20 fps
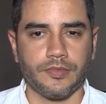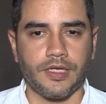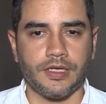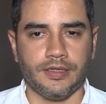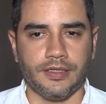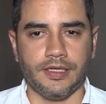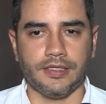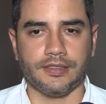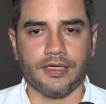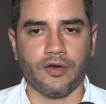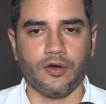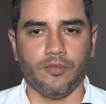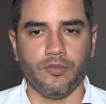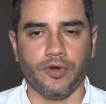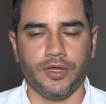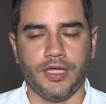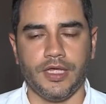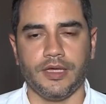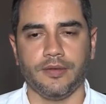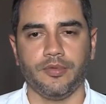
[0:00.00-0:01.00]
de esa
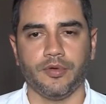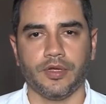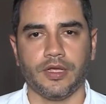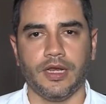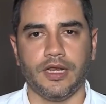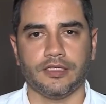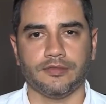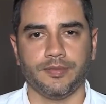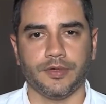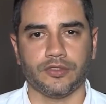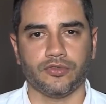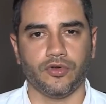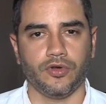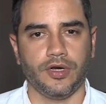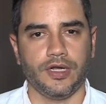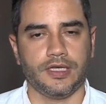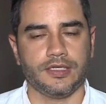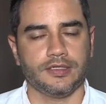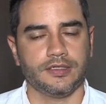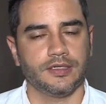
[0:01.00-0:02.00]
comunidad, porque las
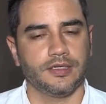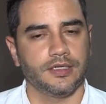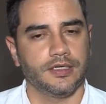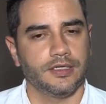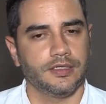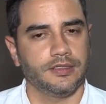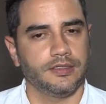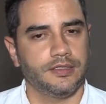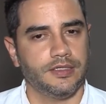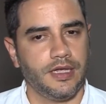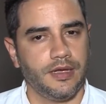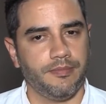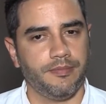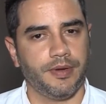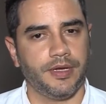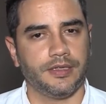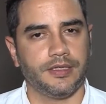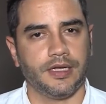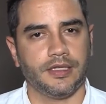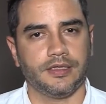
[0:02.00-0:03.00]
personas
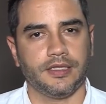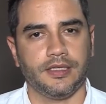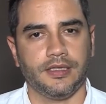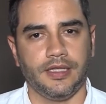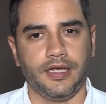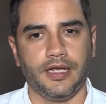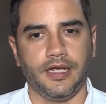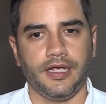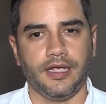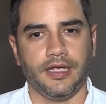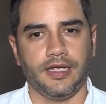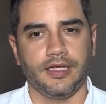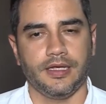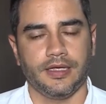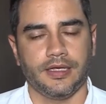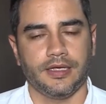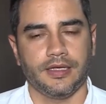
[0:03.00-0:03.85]
siempre tratan de,